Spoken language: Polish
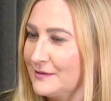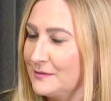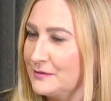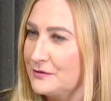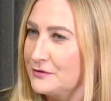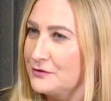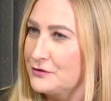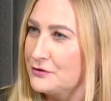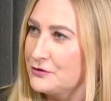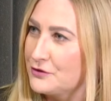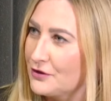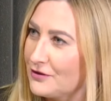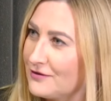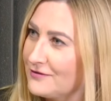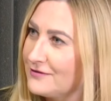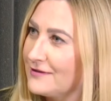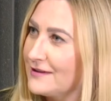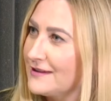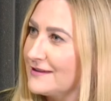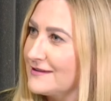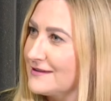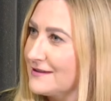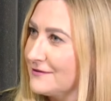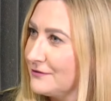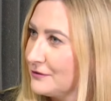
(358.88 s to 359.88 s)
jakby
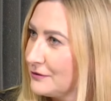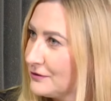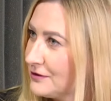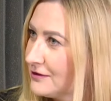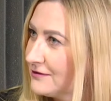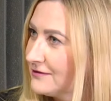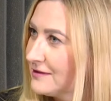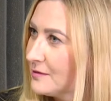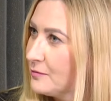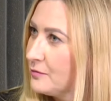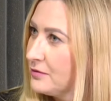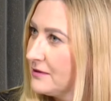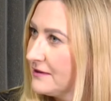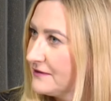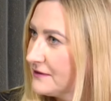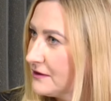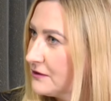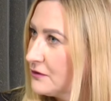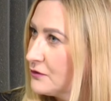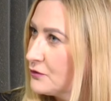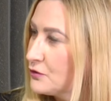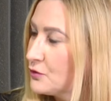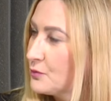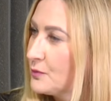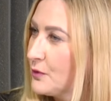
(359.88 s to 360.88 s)
życiowa, zawodowa była
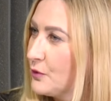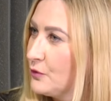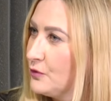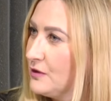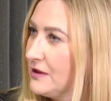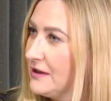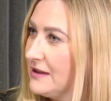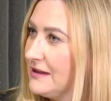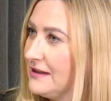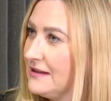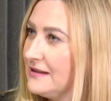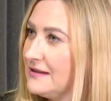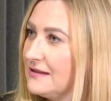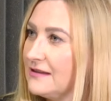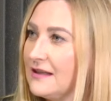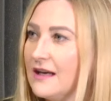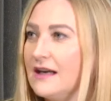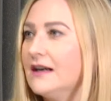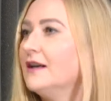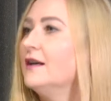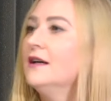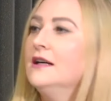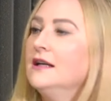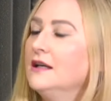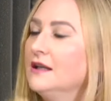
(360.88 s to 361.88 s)
wtedy zupełnie
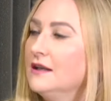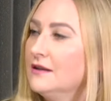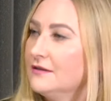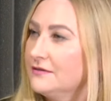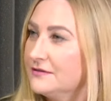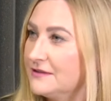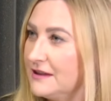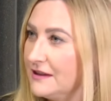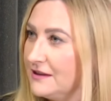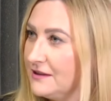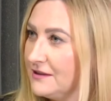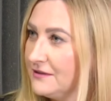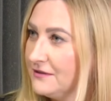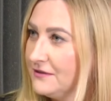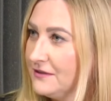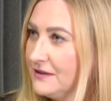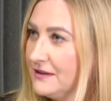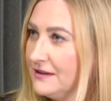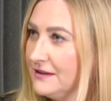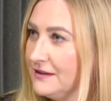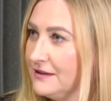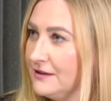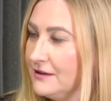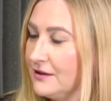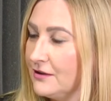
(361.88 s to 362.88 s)
inna. W tej
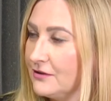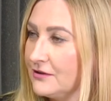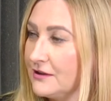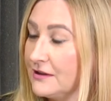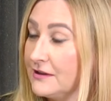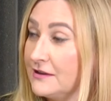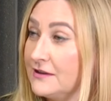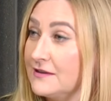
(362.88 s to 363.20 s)
chwili ona